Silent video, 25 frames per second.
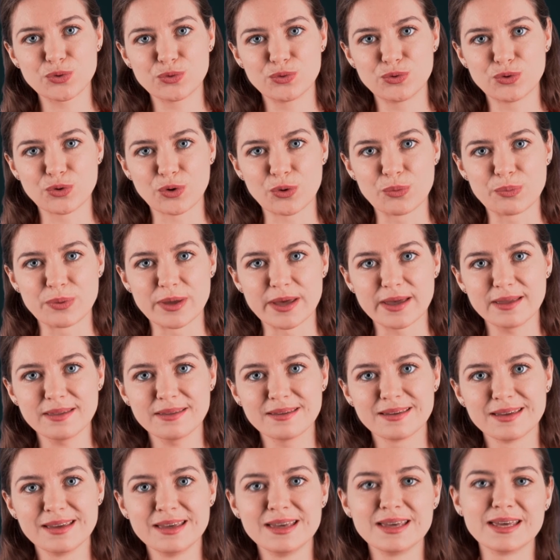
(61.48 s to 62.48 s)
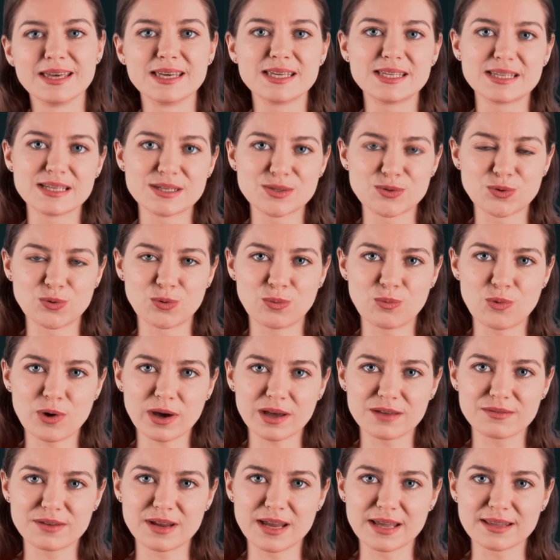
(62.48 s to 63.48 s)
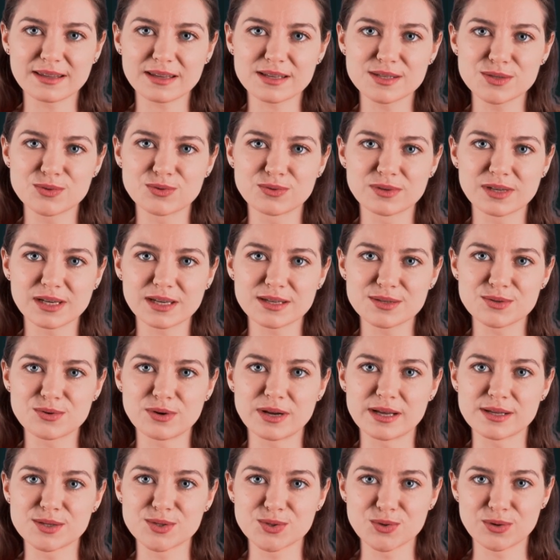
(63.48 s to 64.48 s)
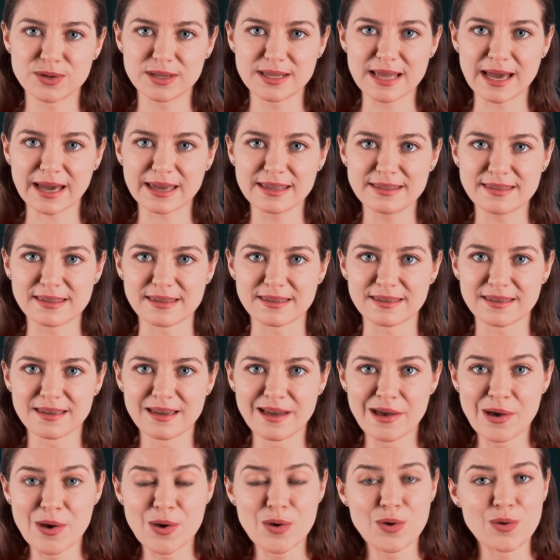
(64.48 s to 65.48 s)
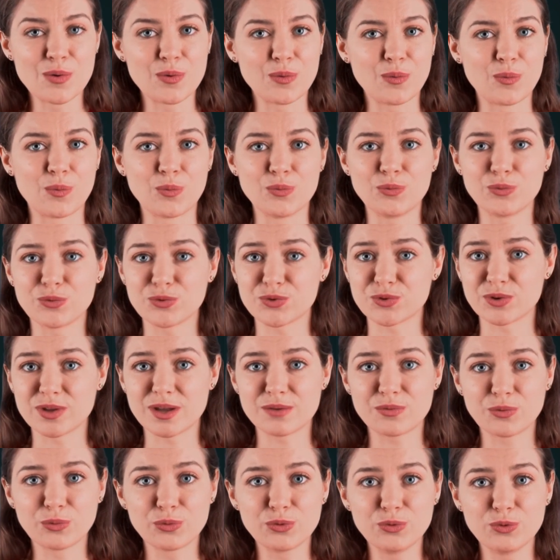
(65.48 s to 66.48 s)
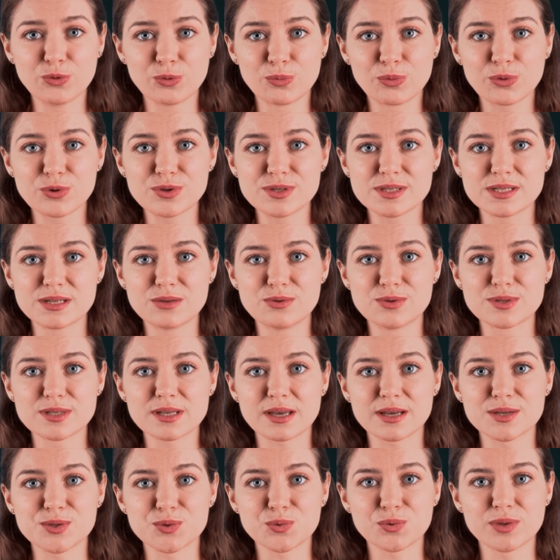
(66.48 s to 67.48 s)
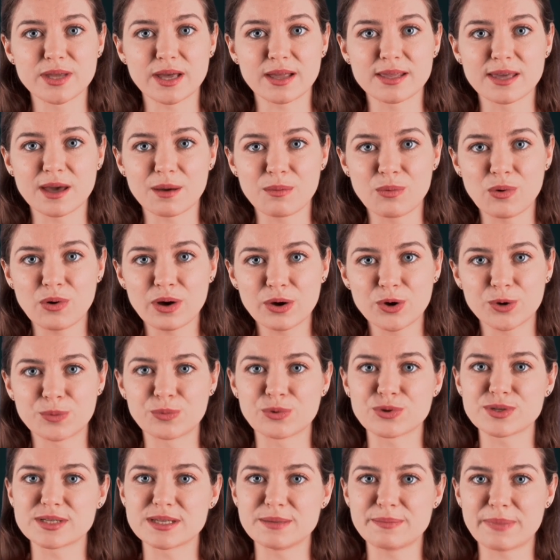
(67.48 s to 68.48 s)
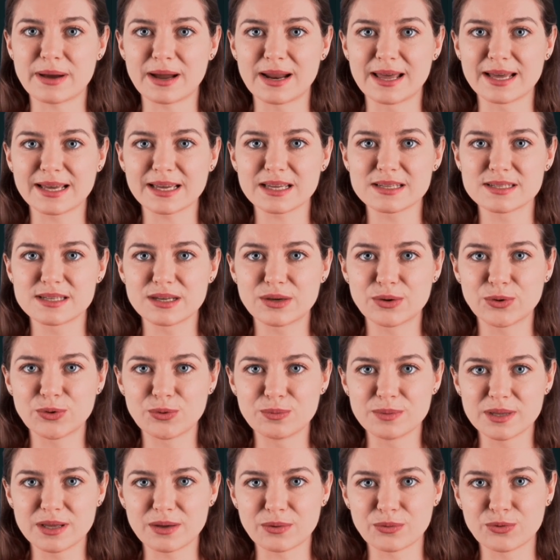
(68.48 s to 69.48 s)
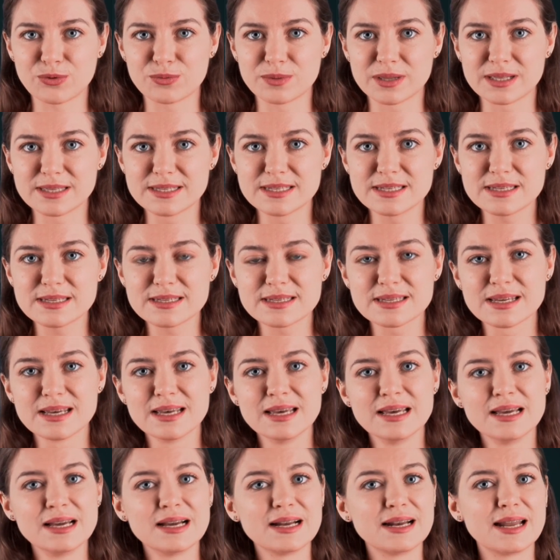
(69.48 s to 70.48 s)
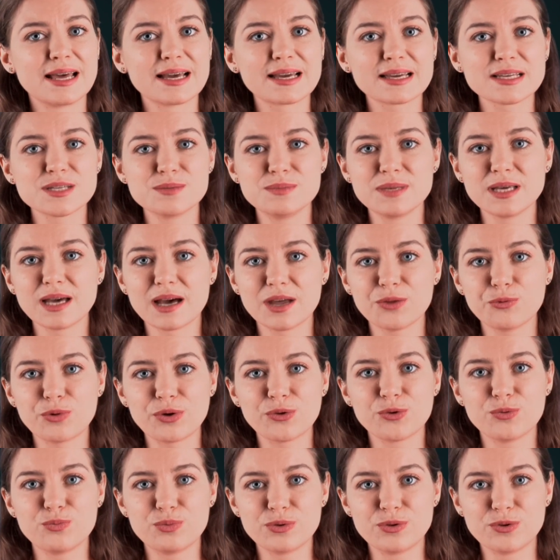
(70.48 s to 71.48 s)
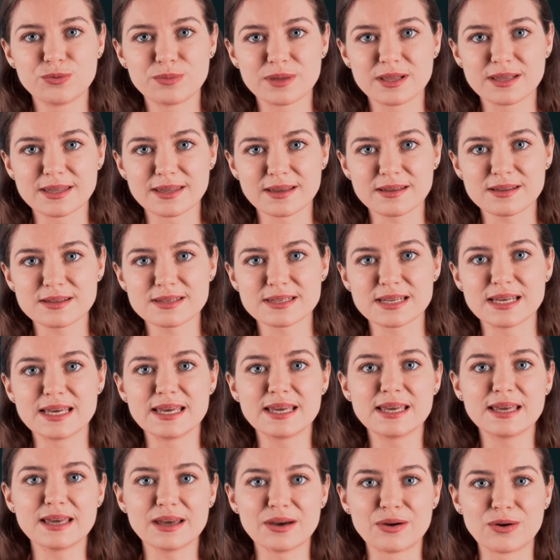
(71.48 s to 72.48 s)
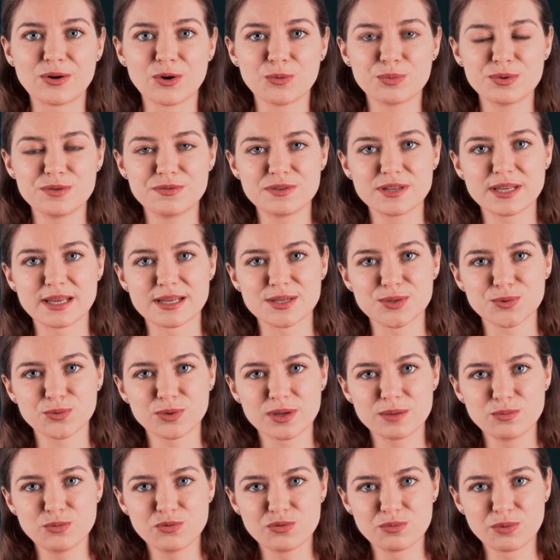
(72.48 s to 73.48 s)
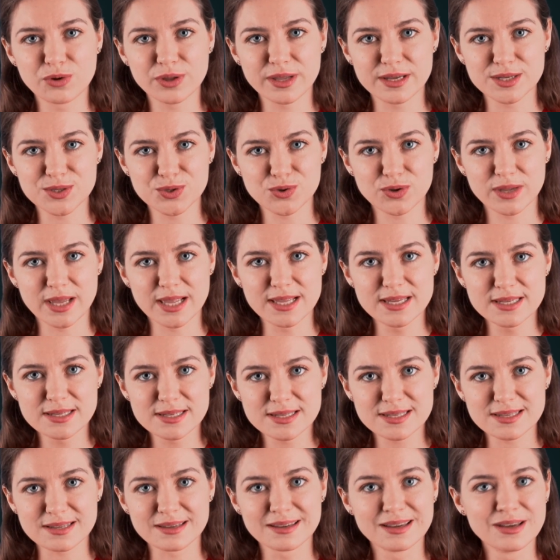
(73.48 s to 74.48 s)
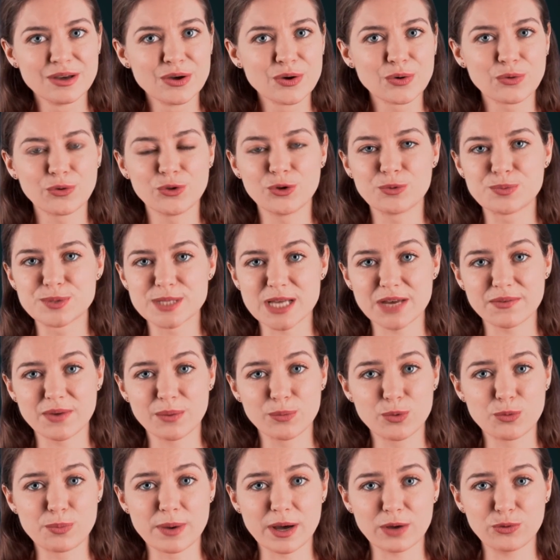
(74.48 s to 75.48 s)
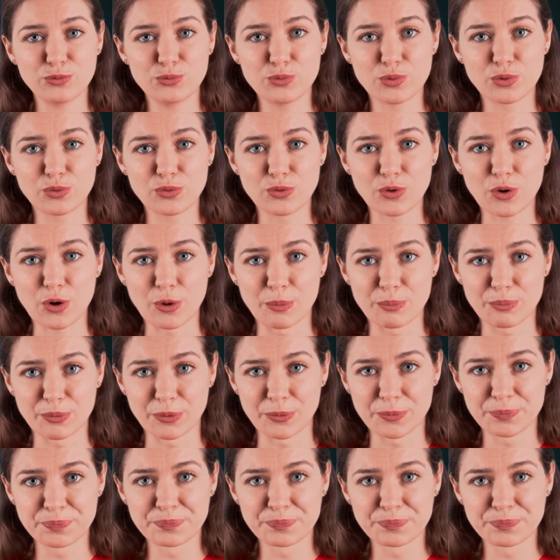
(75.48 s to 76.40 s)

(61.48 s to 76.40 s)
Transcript: l'Union européenne et qui est selon moi révélatrice d'une crise de la solidarité. Nous en avons eu de nombreuses illustrations dernièrement, à commencer par la crise économique en 2010, la crise migratoire depuis 2015 et euh, l'amplification des mouvements nationalistes qu'on observe un peu partout en Europe.